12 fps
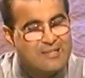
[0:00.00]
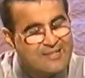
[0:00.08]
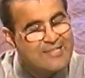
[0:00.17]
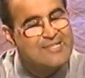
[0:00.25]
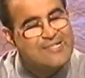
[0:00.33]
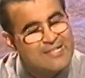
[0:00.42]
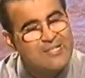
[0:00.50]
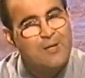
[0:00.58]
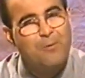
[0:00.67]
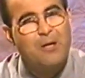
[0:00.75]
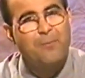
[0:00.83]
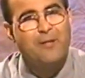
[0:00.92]
yine
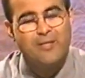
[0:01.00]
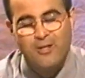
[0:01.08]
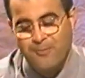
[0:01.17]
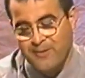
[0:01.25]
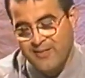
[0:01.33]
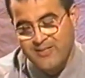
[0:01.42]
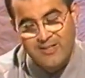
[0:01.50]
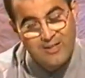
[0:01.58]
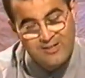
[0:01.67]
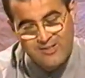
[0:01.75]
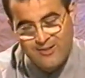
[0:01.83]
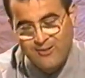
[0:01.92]
seninle beraber devam edecek.
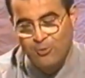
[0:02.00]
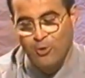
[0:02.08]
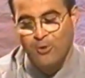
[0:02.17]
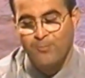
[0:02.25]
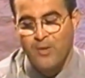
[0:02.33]
Hazırlıklı ol.